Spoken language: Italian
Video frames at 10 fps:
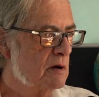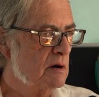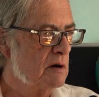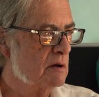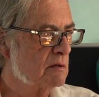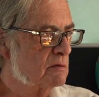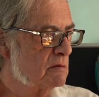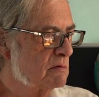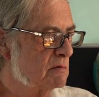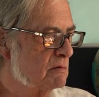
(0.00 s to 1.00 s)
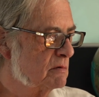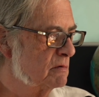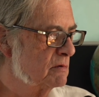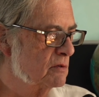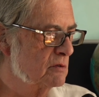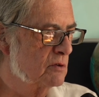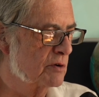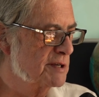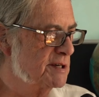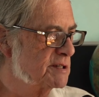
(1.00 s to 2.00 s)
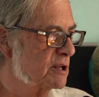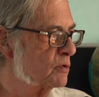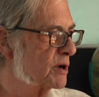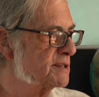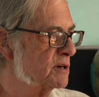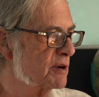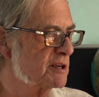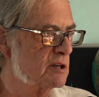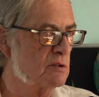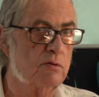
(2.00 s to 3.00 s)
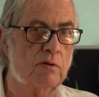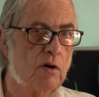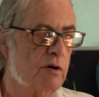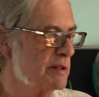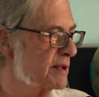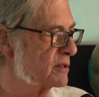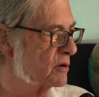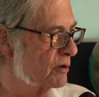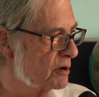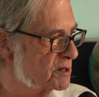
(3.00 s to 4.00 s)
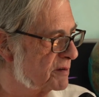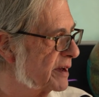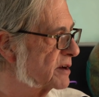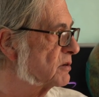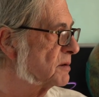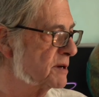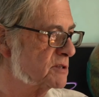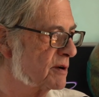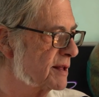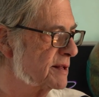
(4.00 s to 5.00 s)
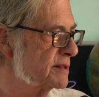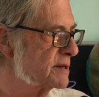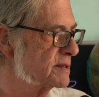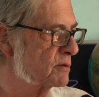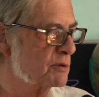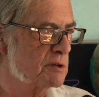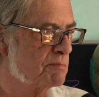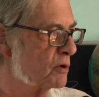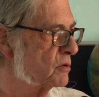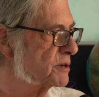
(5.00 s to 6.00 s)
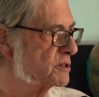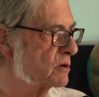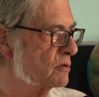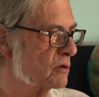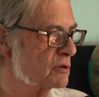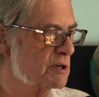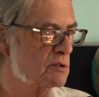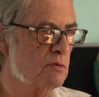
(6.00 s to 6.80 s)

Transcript: Eh, non esiste educazione se tu no, ogni tanto non ricevi anche una bastonata in testa, questo è poco ma sicuro. Se